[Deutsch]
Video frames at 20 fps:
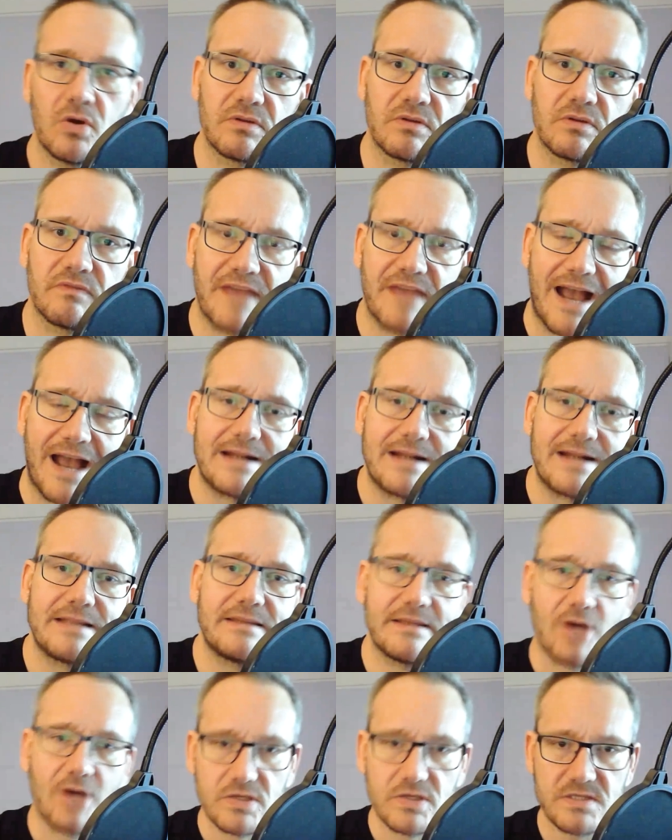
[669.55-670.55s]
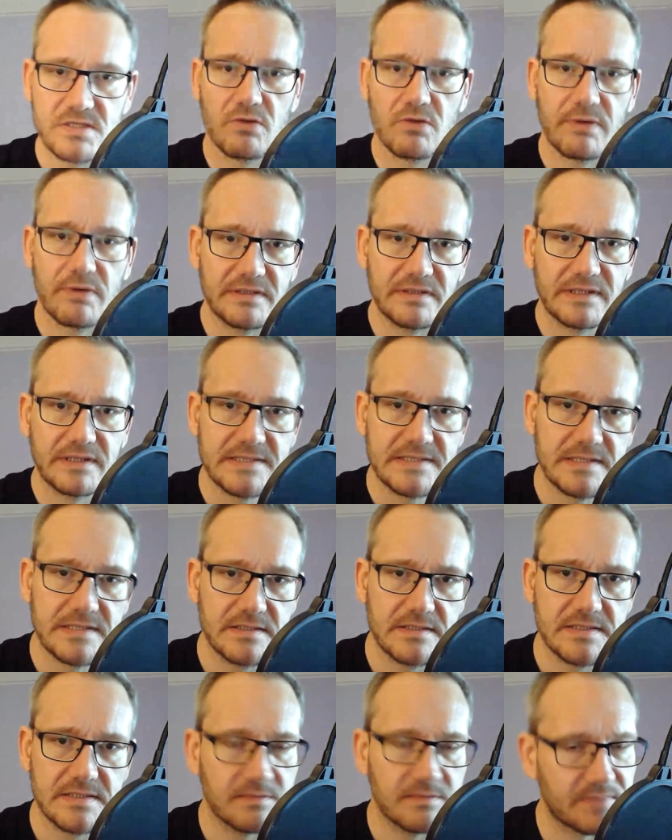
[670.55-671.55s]
Und für alle, die Ausdauer
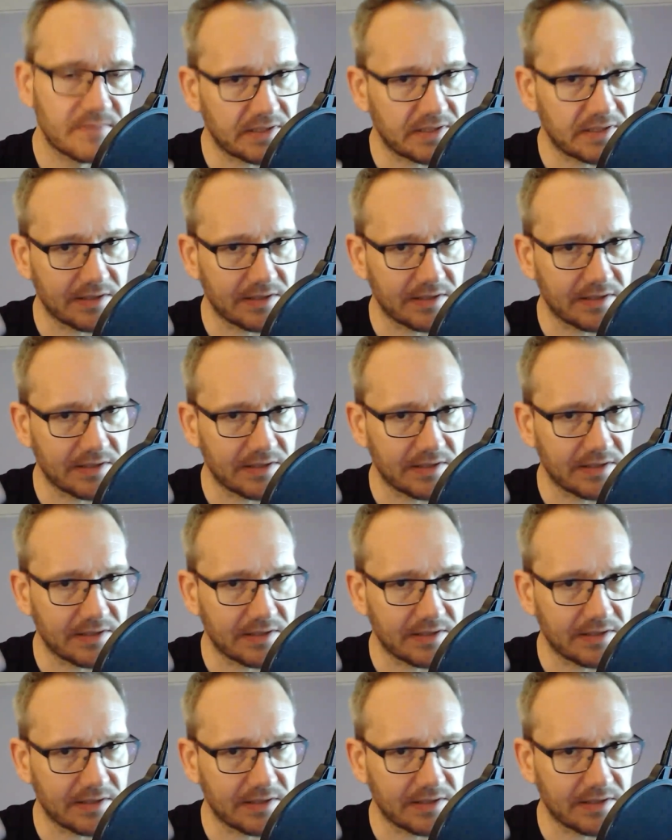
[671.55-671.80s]
interessiert sind,